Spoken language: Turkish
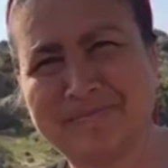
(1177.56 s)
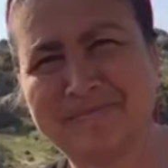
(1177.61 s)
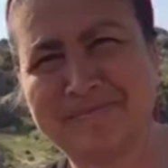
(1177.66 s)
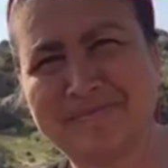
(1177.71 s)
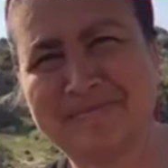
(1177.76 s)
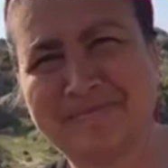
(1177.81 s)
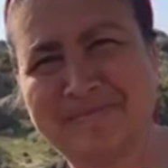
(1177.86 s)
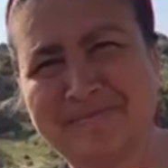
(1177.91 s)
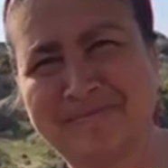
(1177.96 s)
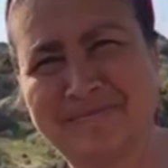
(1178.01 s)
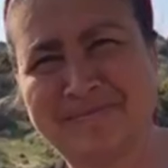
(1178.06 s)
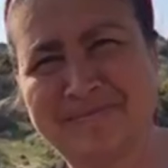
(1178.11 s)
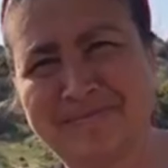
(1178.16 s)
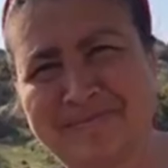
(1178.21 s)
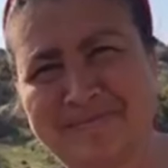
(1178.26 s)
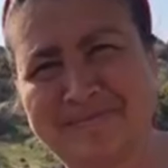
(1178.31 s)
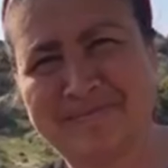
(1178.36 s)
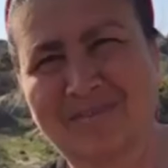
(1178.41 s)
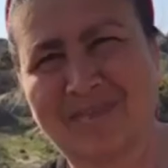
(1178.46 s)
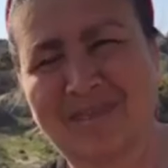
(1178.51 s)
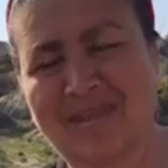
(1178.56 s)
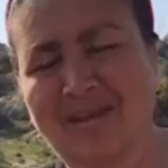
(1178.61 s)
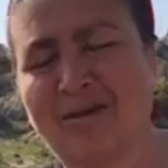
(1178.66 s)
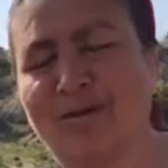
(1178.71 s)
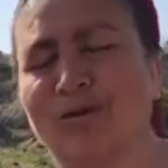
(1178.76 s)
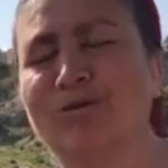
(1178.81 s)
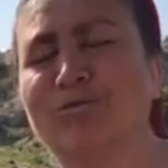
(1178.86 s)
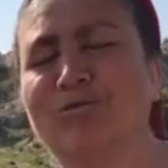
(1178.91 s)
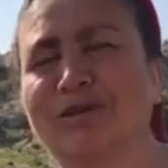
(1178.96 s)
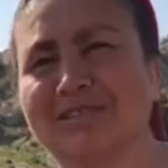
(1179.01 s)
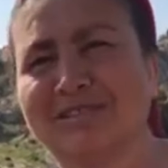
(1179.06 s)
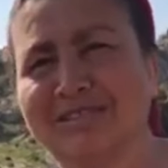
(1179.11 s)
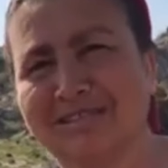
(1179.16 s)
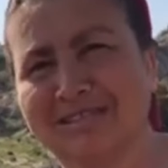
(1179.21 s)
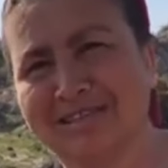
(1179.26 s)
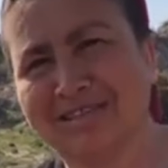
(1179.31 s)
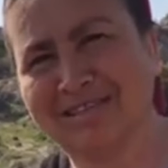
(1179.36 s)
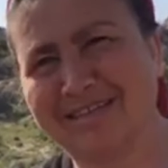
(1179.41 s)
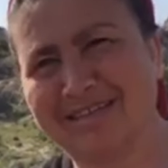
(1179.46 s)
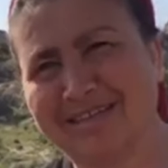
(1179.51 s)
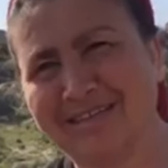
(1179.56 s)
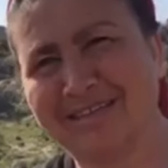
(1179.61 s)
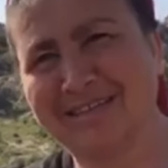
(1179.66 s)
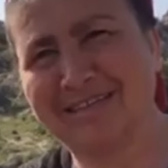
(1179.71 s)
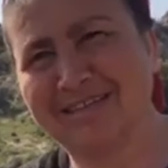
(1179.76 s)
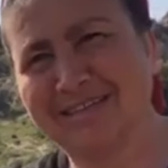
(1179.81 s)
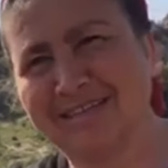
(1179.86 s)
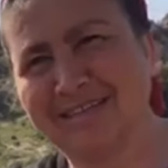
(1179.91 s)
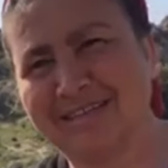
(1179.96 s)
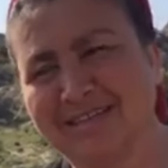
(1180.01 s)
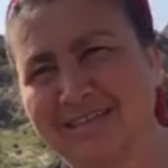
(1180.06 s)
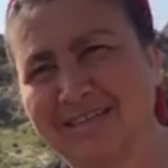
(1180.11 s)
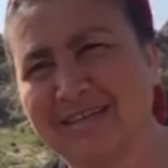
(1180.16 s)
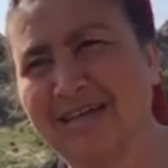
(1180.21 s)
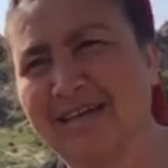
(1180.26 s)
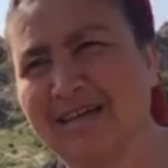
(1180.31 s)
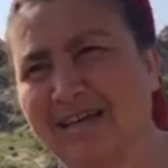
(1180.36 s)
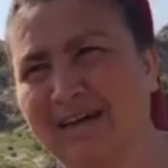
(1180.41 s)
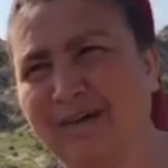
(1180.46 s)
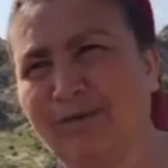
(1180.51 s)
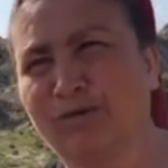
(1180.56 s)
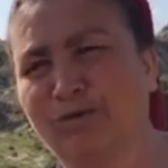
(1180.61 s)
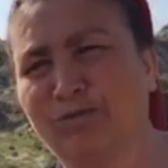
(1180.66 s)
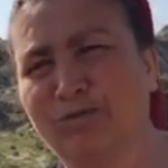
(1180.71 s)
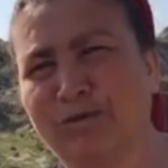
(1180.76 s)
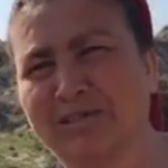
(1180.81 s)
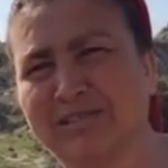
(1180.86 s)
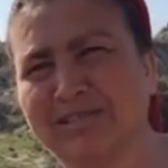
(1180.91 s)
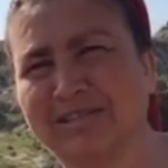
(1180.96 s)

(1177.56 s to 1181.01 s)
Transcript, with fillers: Olmasın izin ya. Olmaz. Evet de çıksa olmasın, hayır da Ha, çıksa olmasın.